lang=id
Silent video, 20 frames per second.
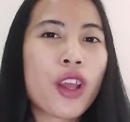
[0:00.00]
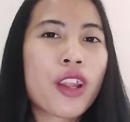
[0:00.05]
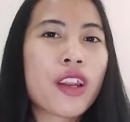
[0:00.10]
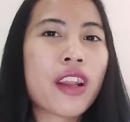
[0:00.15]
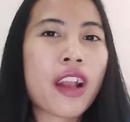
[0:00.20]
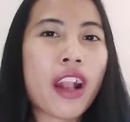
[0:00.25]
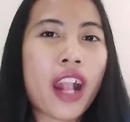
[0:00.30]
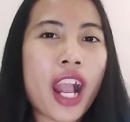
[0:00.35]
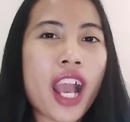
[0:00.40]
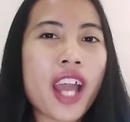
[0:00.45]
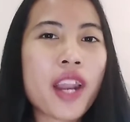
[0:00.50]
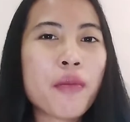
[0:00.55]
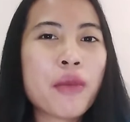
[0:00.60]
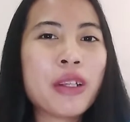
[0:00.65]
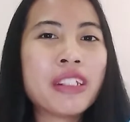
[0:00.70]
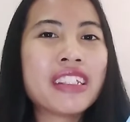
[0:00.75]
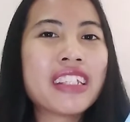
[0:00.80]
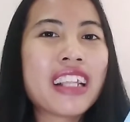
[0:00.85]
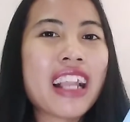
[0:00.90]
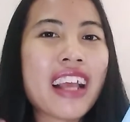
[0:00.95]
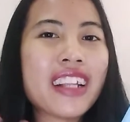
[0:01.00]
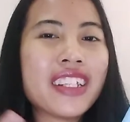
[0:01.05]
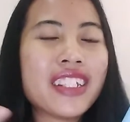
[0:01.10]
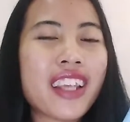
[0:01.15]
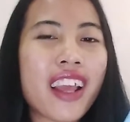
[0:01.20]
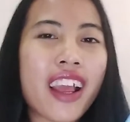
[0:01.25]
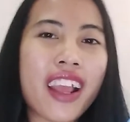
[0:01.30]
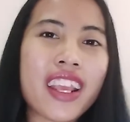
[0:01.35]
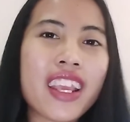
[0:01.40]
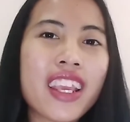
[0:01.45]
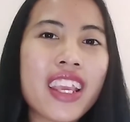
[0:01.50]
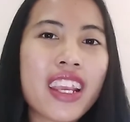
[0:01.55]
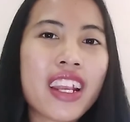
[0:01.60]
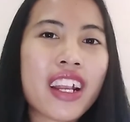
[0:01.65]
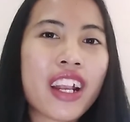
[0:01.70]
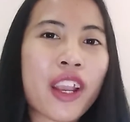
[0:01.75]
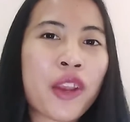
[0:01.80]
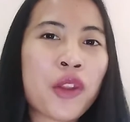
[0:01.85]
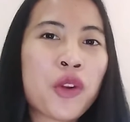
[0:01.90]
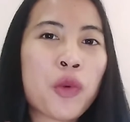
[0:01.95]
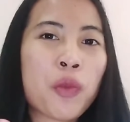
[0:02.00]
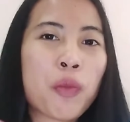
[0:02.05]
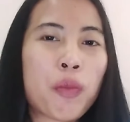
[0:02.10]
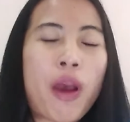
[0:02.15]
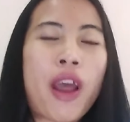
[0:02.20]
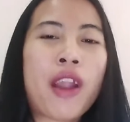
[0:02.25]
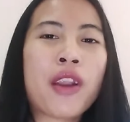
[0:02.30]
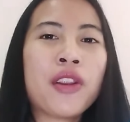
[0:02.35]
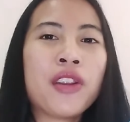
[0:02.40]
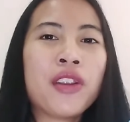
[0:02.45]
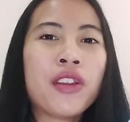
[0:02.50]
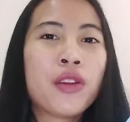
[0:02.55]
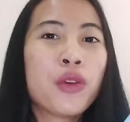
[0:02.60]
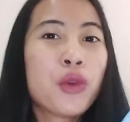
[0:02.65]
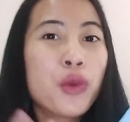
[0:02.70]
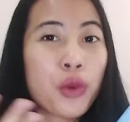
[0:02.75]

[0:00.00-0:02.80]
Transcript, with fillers: dengan menjelajahi kehidupan